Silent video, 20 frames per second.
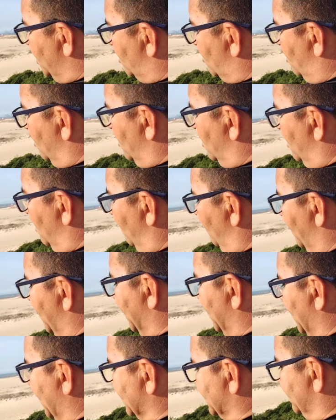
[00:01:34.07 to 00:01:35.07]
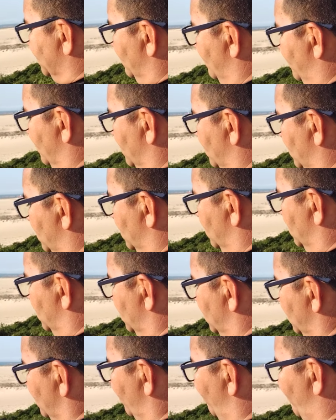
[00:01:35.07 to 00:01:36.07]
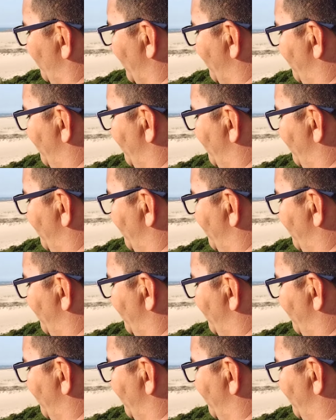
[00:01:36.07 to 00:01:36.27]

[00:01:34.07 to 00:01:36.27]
E com verás louvor,